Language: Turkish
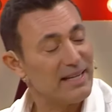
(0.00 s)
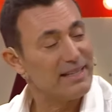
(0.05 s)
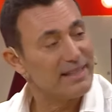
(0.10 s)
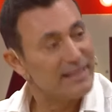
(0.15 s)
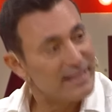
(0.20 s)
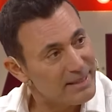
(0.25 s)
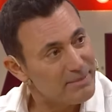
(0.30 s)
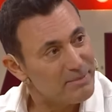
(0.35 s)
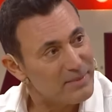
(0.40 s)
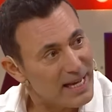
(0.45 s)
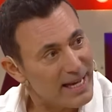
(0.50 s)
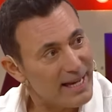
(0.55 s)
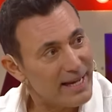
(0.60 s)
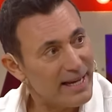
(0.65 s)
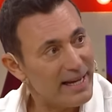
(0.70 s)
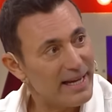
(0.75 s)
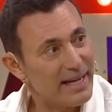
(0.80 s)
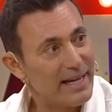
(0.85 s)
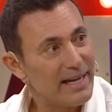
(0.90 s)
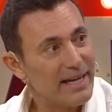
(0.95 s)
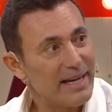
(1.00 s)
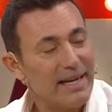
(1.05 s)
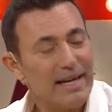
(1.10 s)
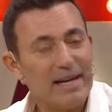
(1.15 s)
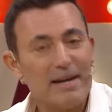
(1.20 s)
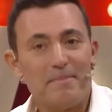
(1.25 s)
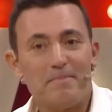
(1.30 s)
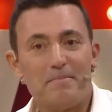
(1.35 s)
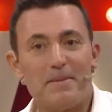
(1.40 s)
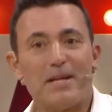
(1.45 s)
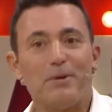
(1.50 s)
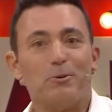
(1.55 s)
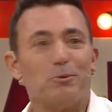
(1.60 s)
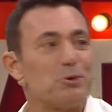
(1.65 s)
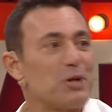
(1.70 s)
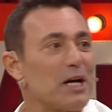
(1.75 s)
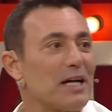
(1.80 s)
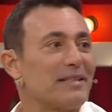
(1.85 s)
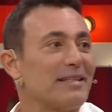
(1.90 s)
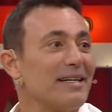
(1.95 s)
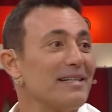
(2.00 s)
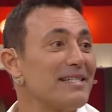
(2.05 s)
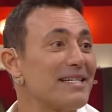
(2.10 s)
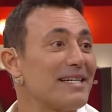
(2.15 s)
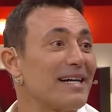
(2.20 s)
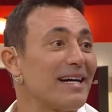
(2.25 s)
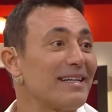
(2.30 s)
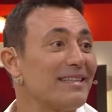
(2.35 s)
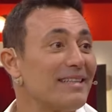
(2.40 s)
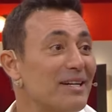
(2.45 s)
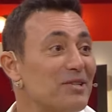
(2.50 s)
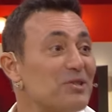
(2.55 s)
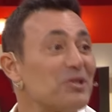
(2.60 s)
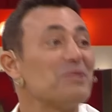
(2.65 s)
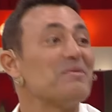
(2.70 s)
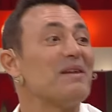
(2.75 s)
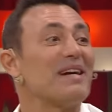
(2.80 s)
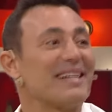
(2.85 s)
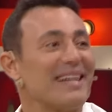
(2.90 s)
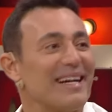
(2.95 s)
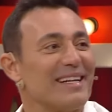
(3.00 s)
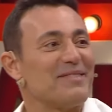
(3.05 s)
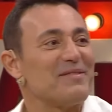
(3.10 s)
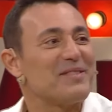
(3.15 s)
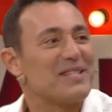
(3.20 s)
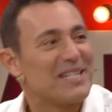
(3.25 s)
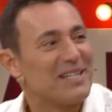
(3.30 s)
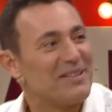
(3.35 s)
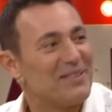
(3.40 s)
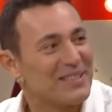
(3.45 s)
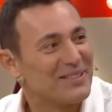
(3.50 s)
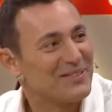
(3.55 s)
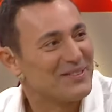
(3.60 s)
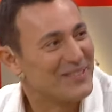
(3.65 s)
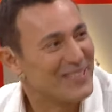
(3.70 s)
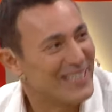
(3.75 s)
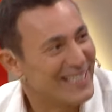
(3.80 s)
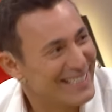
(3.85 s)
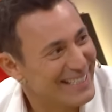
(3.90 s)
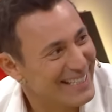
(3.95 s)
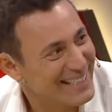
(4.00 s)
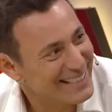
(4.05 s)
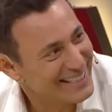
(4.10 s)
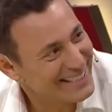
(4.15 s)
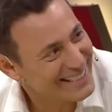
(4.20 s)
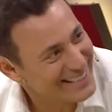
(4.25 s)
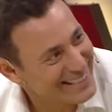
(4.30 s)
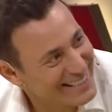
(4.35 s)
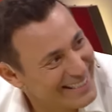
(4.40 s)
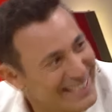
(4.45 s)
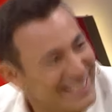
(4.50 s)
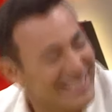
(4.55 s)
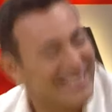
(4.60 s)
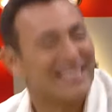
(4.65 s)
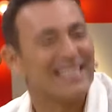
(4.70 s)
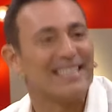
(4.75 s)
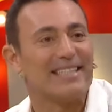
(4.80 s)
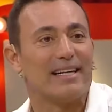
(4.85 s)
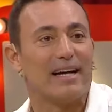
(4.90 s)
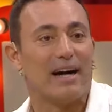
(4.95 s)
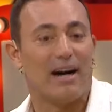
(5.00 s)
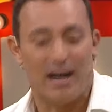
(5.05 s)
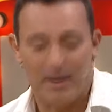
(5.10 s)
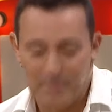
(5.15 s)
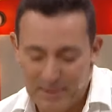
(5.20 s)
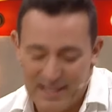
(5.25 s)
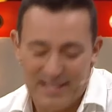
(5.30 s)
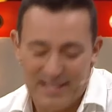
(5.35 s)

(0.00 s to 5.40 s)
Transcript: indiğimde beni uçaktan çıkardılar. Çünkü ben kendim çıkamadım uçaktan. Niye? Abi Altına